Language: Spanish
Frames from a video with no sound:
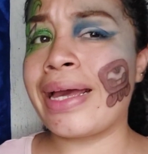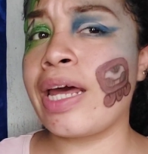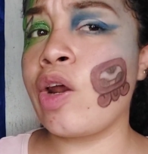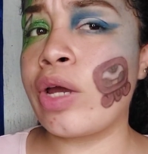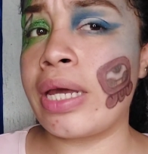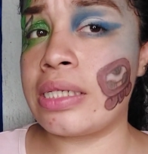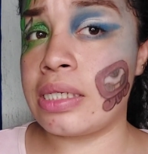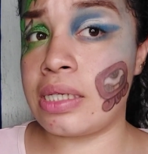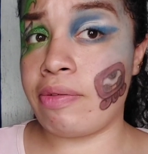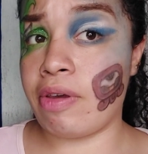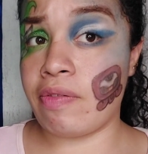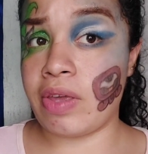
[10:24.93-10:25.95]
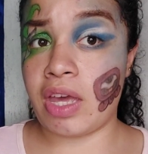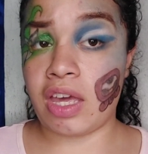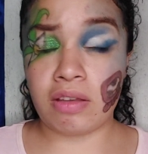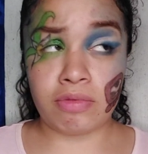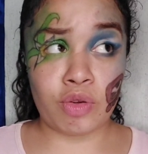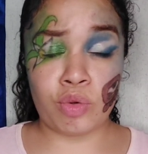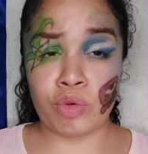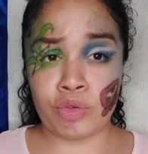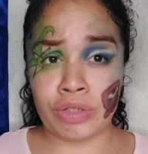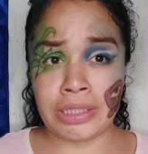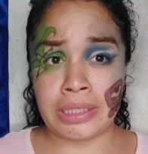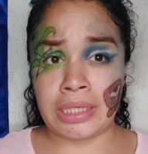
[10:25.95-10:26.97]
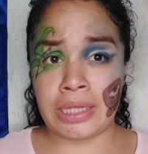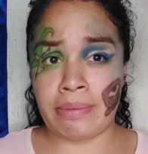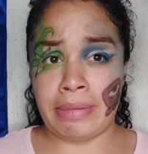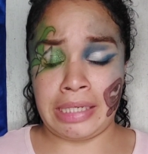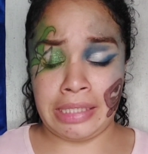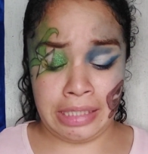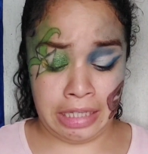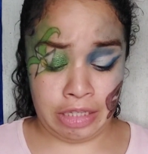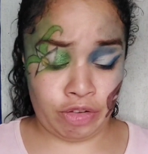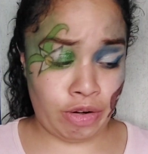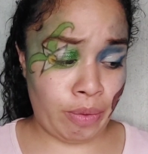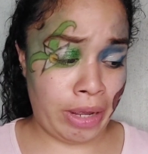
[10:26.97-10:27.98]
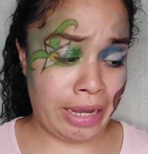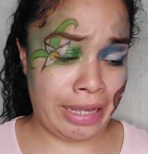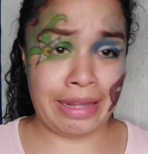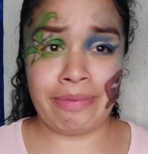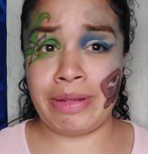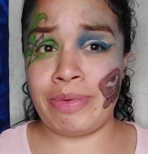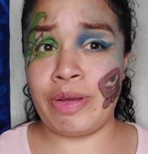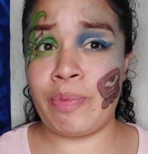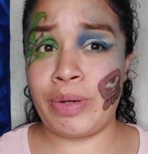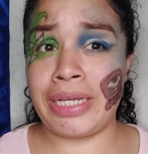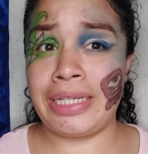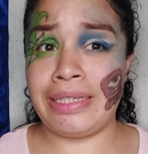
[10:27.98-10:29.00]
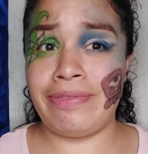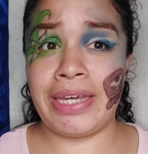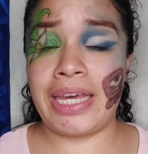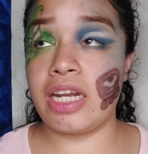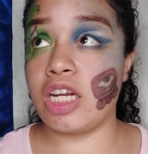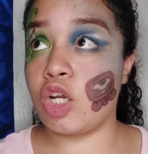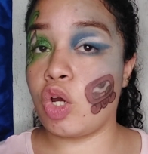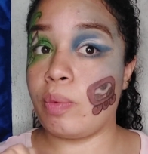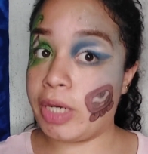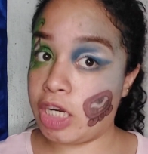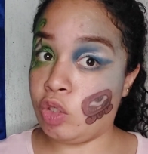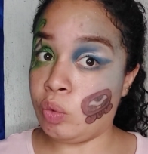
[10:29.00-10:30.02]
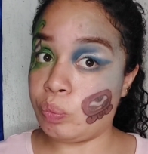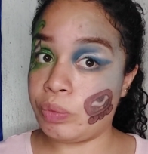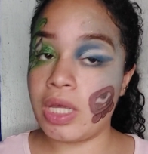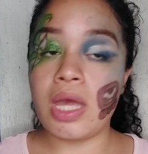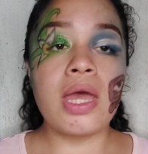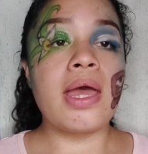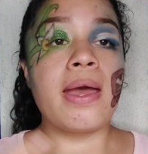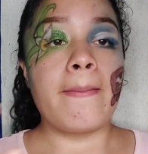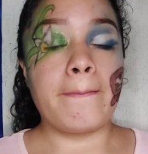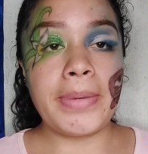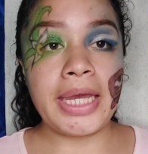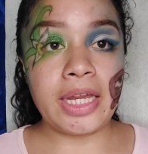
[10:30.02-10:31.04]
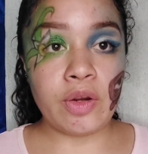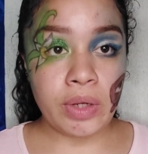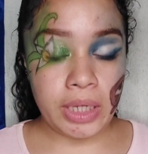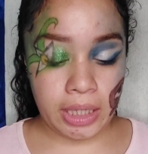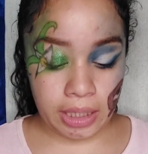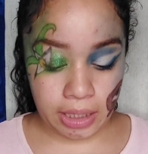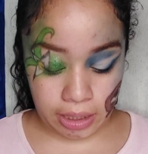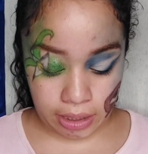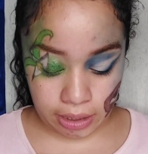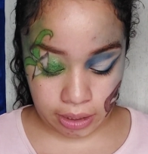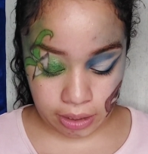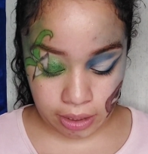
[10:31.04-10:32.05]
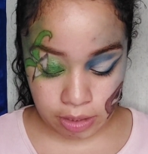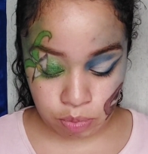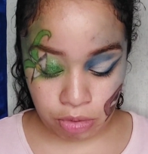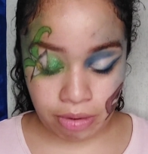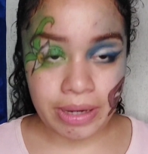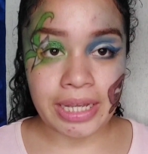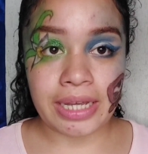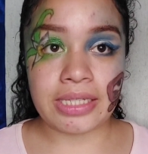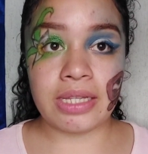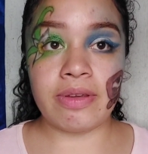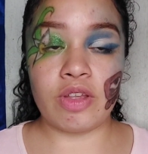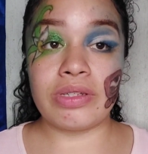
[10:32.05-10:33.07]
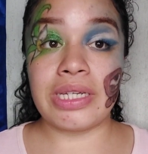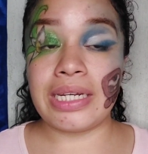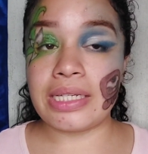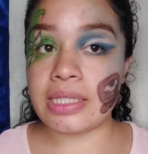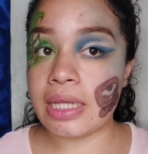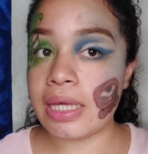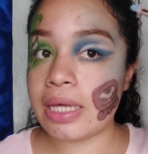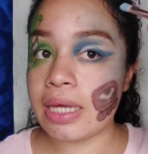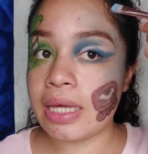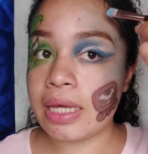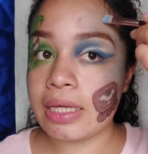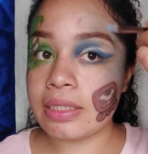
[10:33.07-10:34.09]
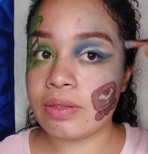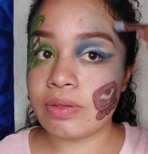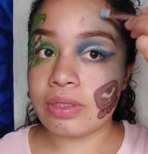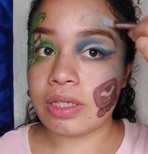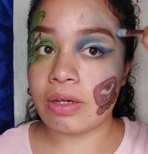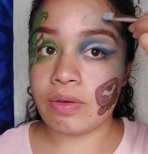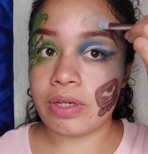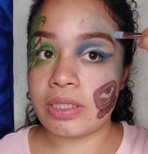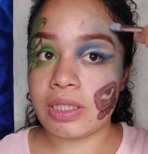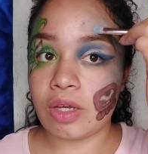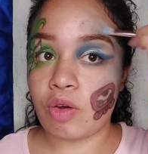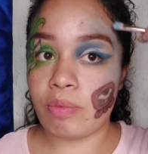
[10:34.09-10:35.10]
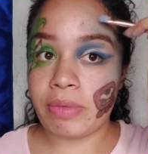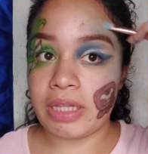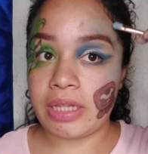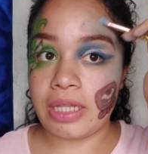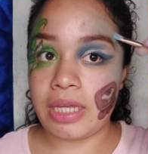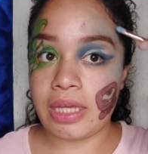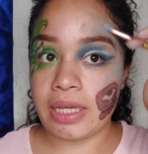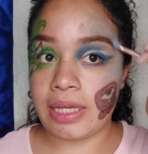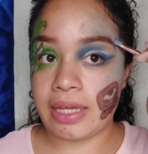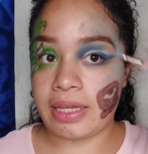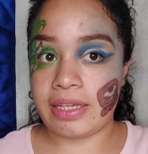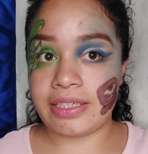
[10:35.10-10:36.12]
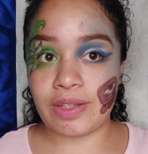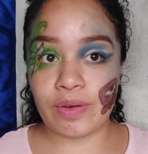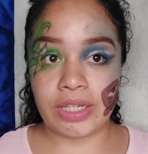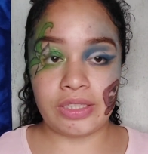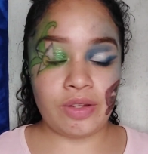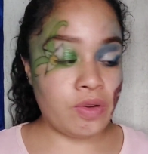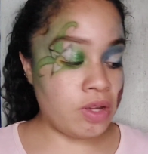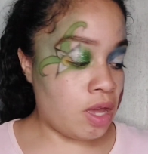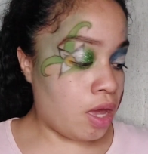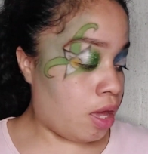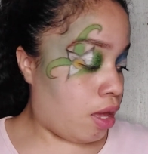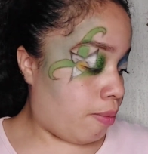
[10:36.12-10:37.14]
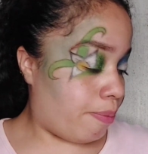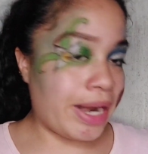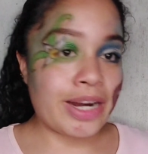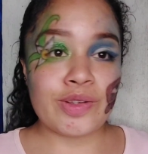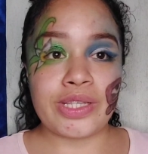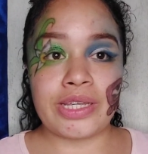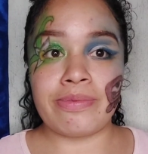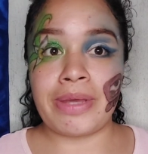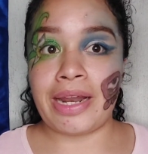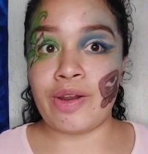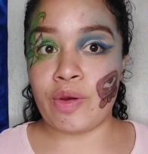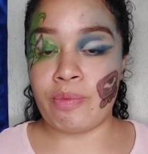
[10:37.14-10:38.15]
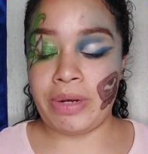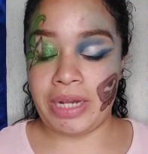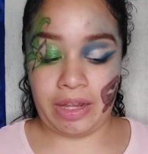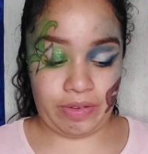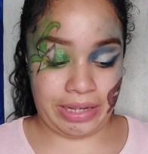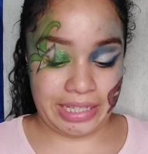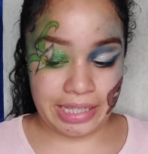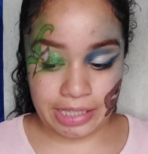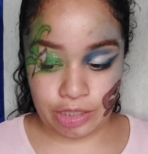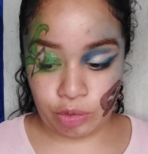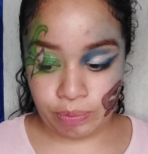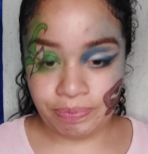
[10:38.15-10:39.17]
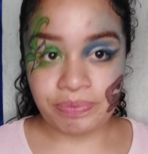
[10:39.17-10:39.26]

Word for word: Creo que así se ve bien, ¿eh? no, no necesita más. Y no le voy a añadir más brillo porque sí vi que como que no. Pero eh, es probable que en este video sí les deje esos errores que cometí en esta ocasión para que ustedes vean lo complicado que es esto.